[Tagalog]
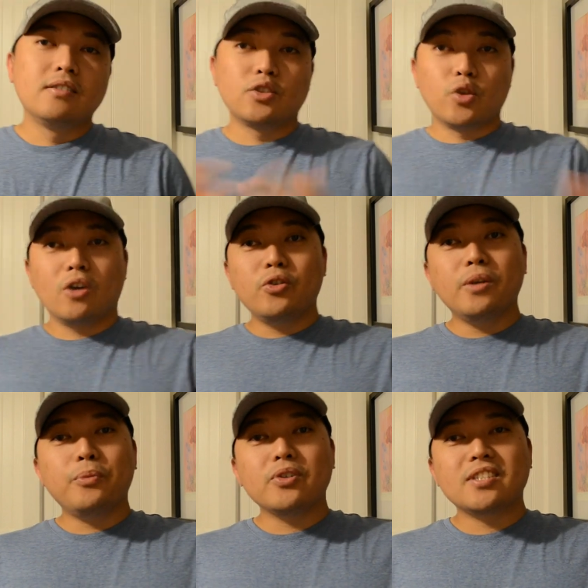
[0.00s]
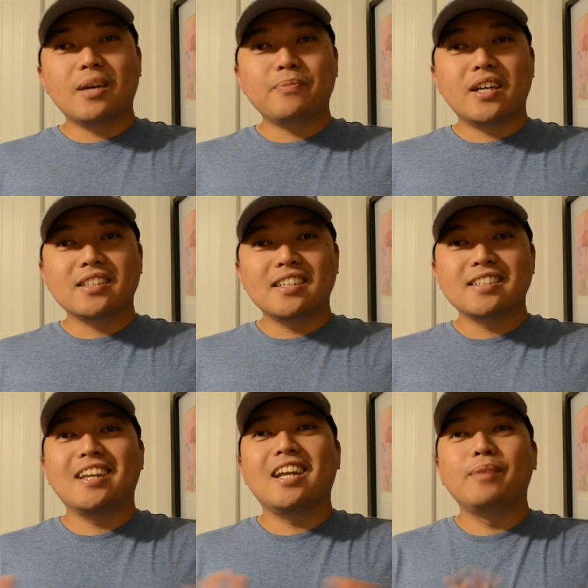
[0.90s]
So, ang una pong step natin,
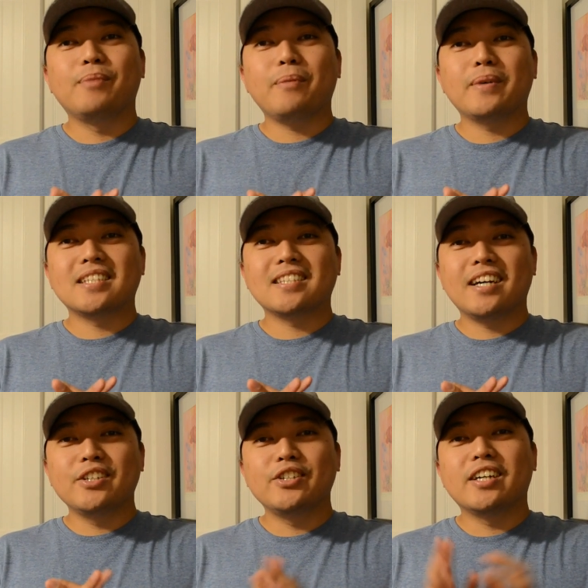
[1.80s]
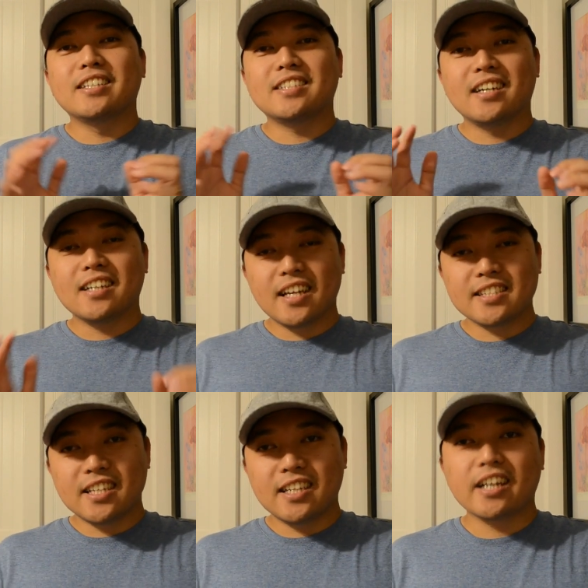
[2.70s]
kailangan makapasa tayo ng isang
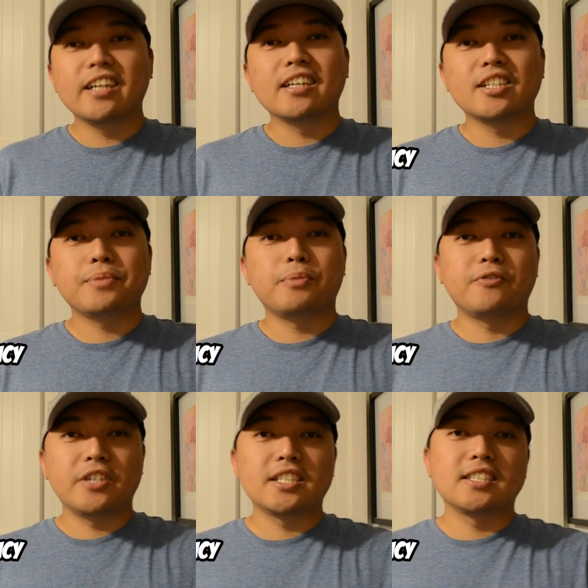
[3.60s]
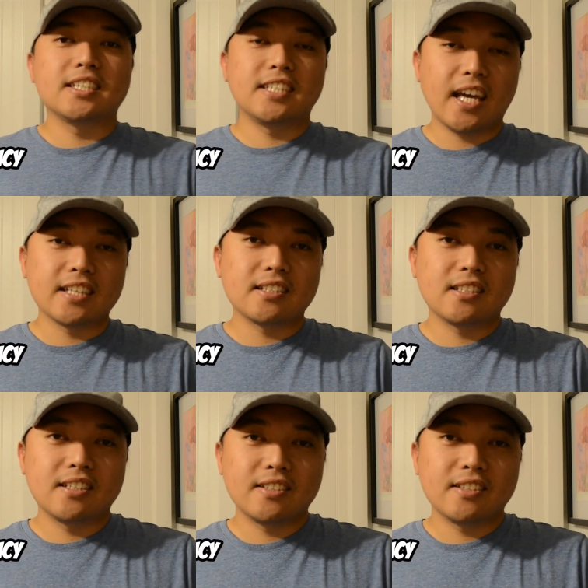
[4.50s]
klase ng English Proficiency Test.